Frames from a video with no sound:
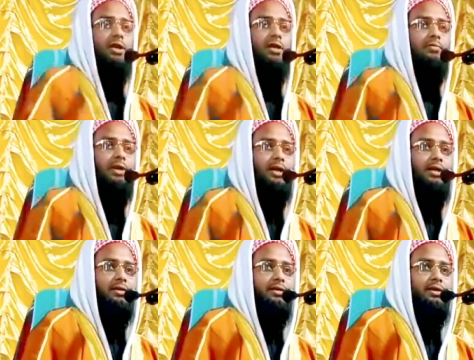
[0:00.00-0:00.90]
পারলাম না
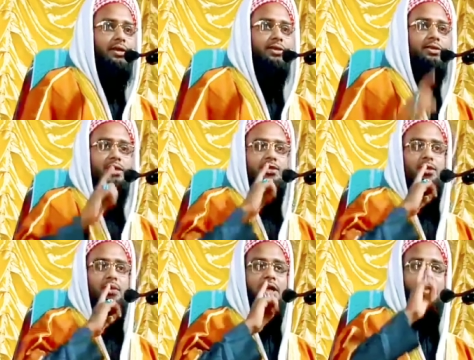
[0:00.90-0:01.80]
যে
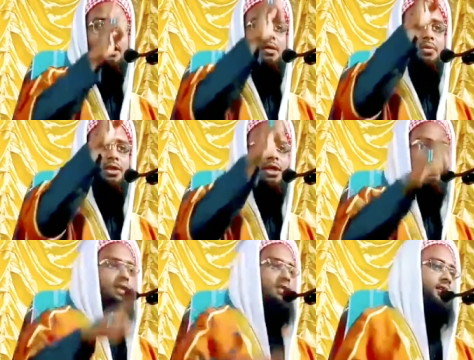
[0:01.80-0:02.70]
জবানের দ্বারা মিথ্যা
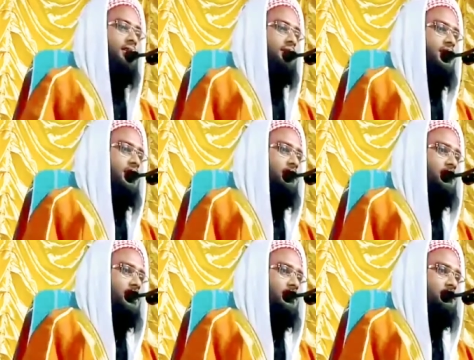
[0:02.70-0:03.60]
কথা ছাড়তে পারলাম
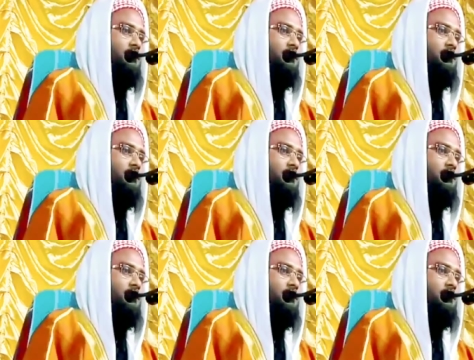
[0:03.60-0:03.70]
না